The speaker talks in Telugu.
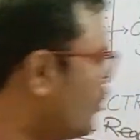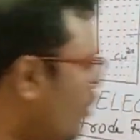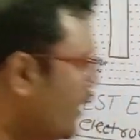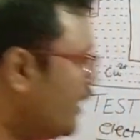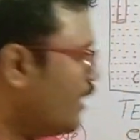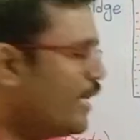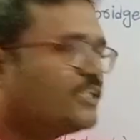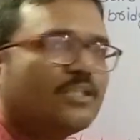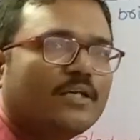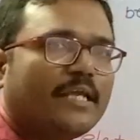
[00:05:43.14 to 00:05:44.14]
సో ఈ
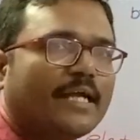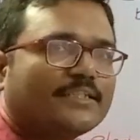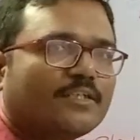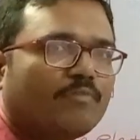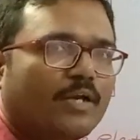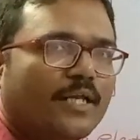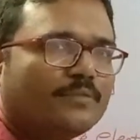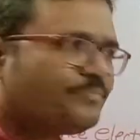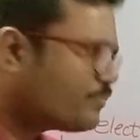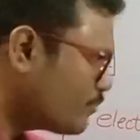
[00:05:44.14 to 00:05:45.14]
రిడక్షన్ రియాక్షన్ వల్ల
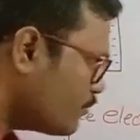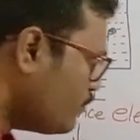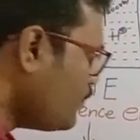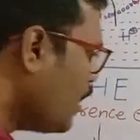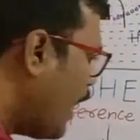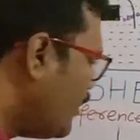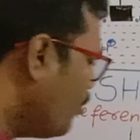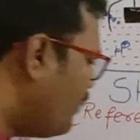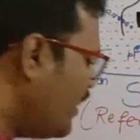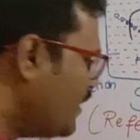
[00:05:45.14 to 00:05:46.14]

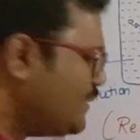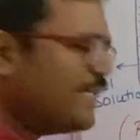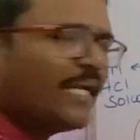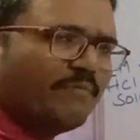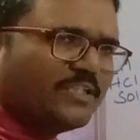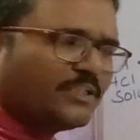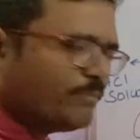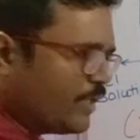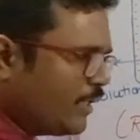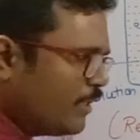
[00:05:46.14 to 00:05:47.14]
ఐయుపిఎస్సి
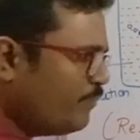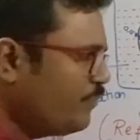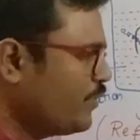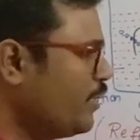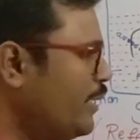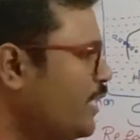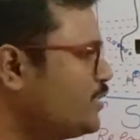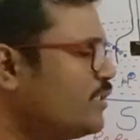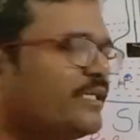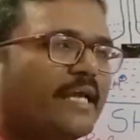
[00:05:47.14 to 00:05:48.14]
కన్వెన్షన్ ప్రకారం
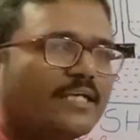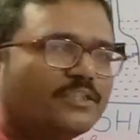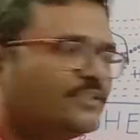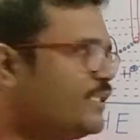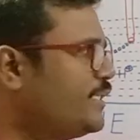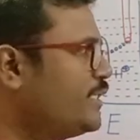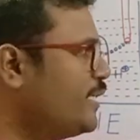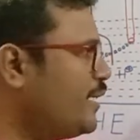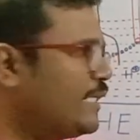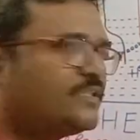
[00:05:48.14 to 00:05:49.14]
రిడక్షన్ రియాక్షన్
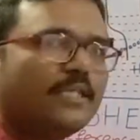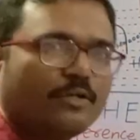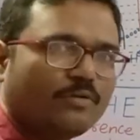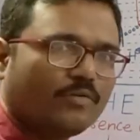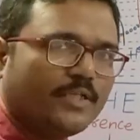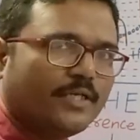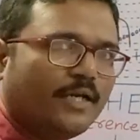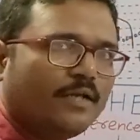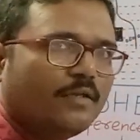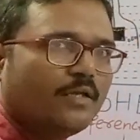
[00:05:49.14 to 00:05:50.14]
జరిగితే టెస్ట్ ఎలక్ట్రోడ్
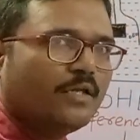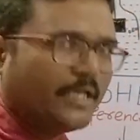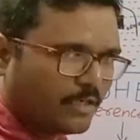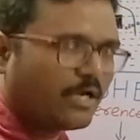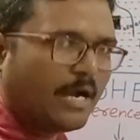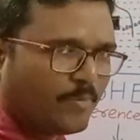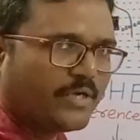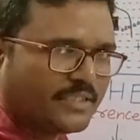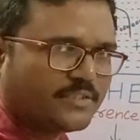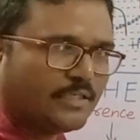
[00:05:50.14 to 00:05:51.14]
దగ్గర ఇక్కడ
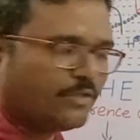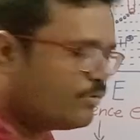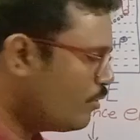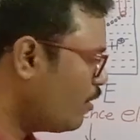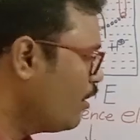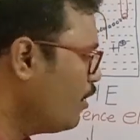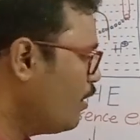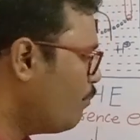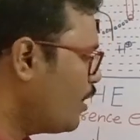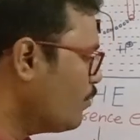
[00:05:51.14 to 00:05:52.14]
కాపర్ టెస్ట్ ఎలక్ట్రోడ్
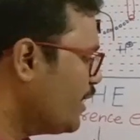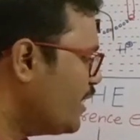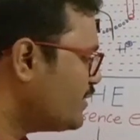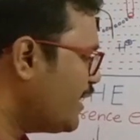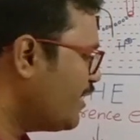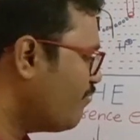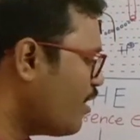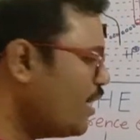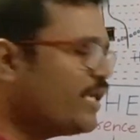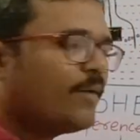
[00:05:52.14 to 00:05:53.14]
మనము ఏ సైన్
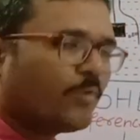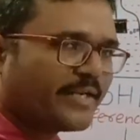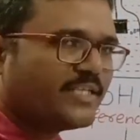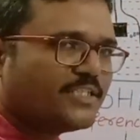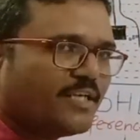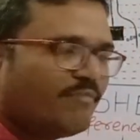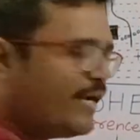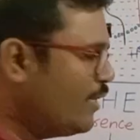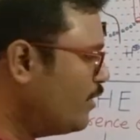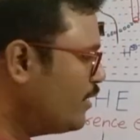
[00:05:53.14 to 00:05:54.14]
ఇవ్వాలంటే ఆ పొటెన్షియల్
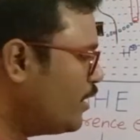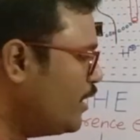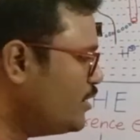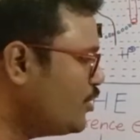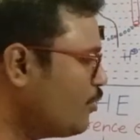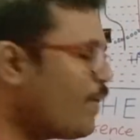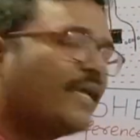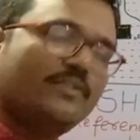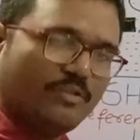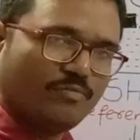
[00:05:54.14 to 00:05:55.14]
వాల్యూ అండి జీరో
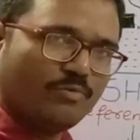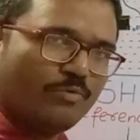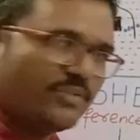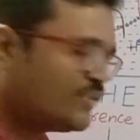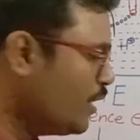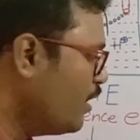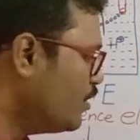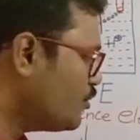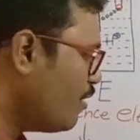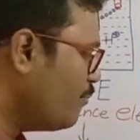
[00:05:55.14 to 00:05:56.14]
పాయింట్ త్రీ ఫోర్ వోల్ట్స్
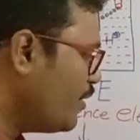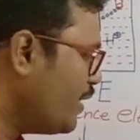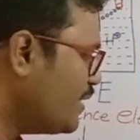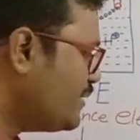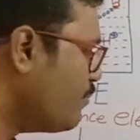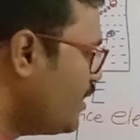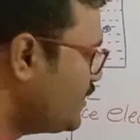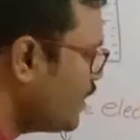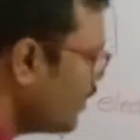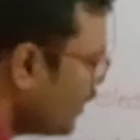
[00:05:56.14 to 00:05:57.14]
సో మీరు ఏం సింబల్
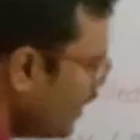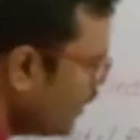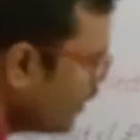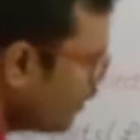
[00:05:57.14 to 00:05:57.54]
ఇస్తారంటే